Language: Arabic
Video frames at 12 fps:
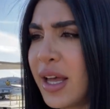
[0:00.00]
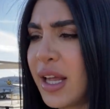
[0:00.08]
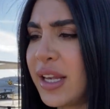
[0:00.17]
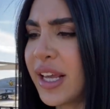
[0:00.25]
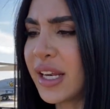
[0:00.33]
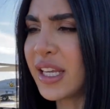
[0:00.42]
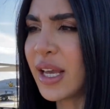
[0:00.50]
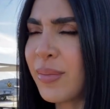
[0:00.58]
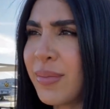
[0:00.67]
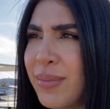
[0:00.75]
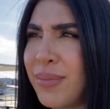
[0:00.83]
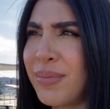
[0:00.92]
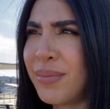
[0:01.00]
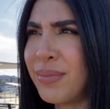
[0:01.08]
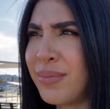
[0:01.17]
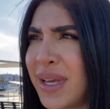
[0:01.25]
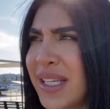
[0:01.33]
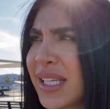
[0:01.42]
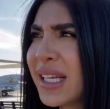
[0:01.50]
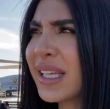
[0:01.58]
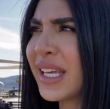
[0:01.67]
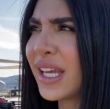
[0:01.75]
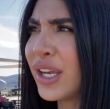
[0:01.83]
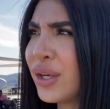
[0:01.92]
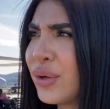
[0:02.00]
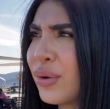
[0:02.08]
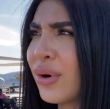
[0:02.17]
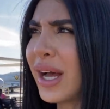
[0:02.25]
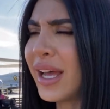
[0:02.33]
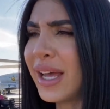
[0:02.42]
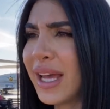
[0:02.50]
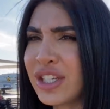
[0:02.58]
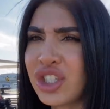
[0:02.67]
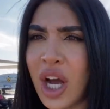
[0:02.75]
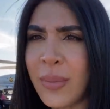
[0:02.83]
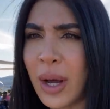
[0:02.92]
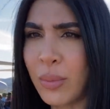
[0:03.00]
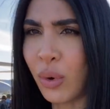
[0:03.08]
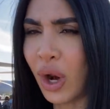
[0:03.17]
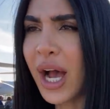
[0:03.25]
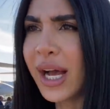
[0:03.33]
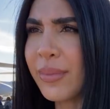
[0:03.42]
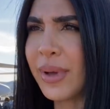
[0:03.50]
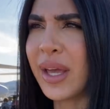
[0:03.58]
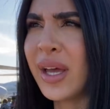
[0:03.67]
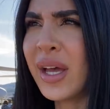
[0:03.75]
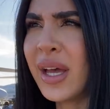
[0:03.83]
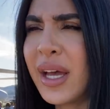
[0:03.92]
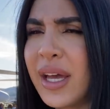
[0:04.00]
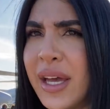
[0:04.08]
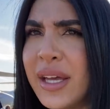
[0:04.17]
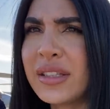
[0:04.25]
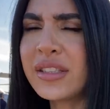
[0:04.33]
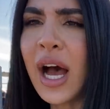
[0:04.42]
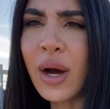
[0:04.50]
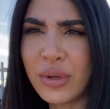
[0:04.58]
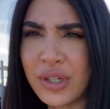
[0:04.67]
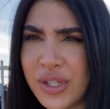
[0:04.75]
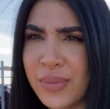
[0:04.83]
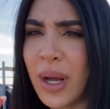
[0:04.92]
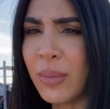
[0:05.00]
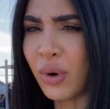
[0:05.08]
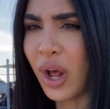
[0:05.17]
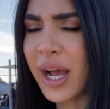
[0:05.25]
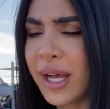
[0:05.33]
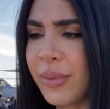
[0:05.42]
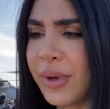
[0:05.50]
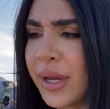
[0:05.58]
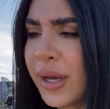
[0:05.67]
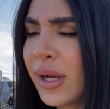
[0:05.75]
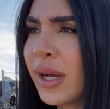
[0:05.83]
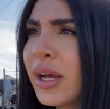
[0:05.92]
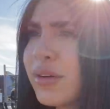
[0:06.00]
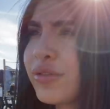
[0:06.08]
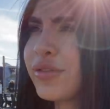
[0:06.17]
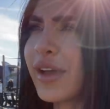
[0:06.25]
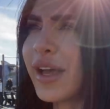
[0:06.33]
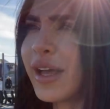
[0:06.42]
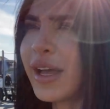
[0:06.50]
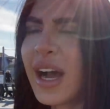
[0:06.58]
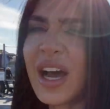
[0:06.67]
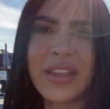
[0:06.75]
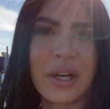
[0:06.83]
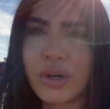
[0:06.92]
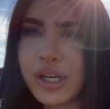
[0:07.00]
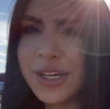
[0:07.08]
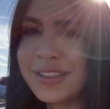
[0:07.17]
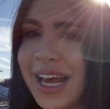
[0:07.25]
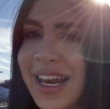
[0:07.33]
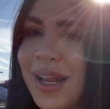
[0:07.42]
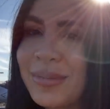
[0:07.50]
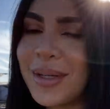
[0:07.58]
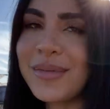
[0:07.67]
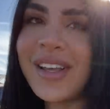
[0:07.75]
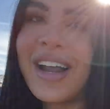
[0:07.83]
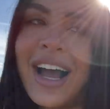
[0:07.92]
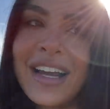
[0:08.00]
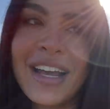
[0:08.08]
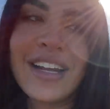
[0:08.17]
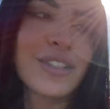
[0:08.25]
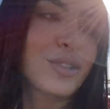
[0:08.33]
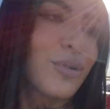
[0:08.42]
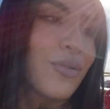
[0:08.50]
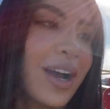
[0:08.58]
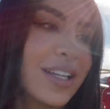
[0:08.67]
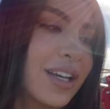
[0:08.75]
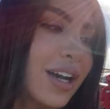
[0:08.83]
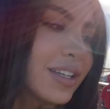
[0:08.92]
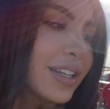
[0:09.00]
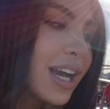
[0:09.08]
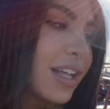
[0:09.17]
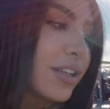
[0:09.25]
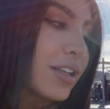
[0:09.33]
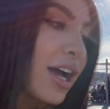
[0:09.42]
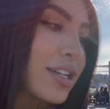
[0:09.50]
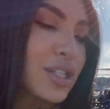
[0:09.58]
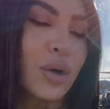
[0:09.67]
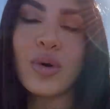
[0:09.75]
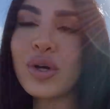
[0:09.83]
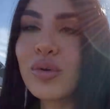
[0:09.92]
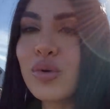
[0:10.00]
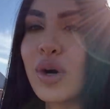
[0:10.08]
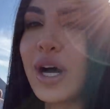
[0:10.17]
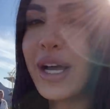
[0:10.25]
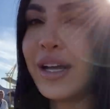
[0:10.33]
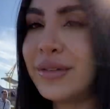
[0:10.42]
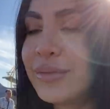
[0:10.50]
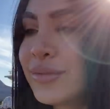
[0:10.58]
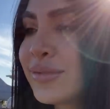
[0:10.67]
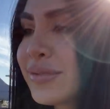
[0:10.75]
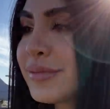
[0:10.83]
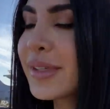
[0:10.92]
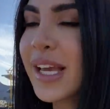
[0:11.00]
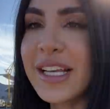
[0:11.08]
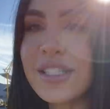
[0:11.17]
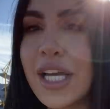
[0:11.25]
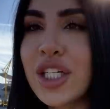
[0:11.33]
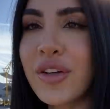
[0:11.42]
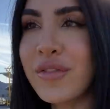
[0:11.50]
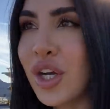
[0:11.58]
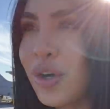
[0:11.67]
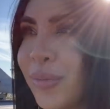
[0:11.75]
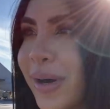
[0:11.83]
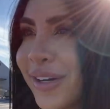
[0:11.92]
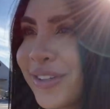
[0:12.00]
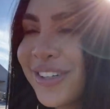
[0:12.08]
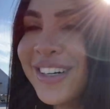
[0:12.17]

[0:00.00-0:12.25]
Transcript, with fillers: لان هي بيسكلي انه اشياء مال مراقبه تاورز مال مراقبه فهذا كل اللي تعلمته بصراحة لأن طول الوقت أنا قاعدة أصور وأستكشف شكو ماكو